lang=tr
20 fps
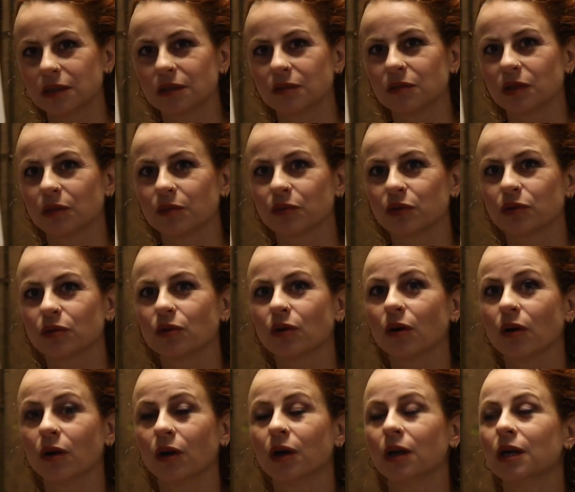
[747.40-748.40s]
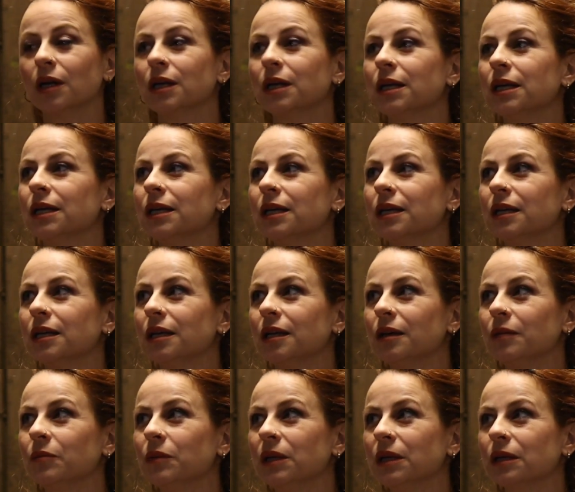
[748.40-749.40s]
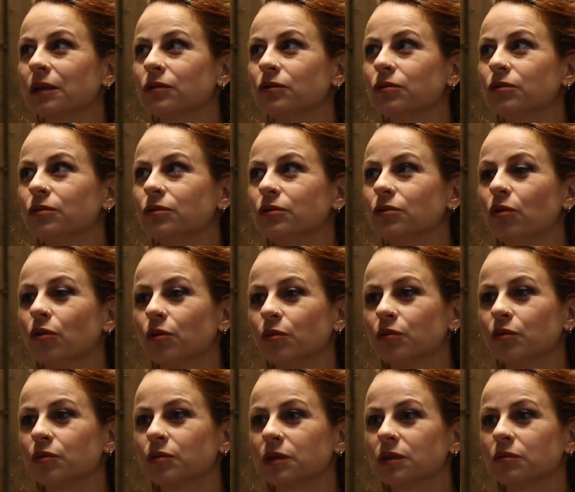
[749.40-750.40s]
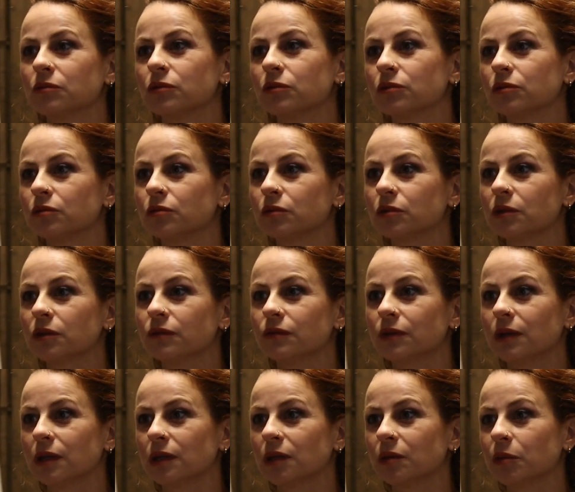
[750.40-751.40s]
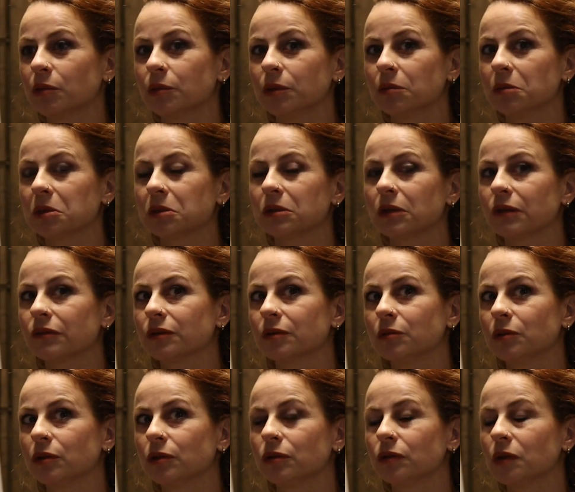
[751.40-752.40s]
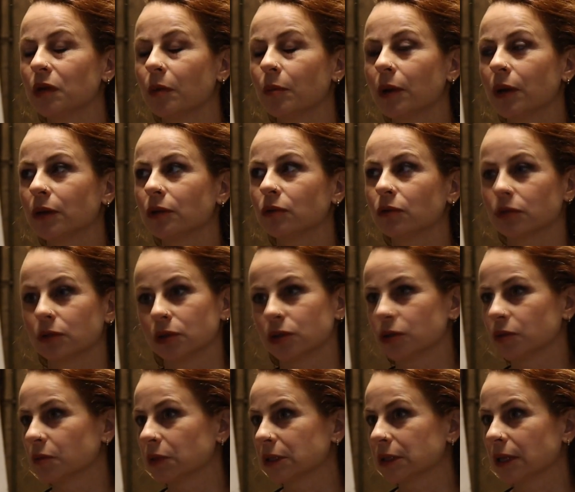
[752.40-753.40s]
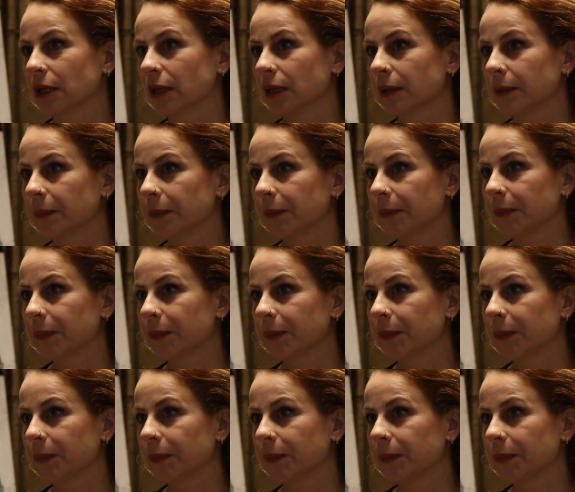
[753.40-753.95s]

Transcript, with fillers: bir resim yapılıyor. E, e, minyatür yok mu bizim kültürümüzde? Var ama benim etrafımda minyatür yapan yok hiç mesela.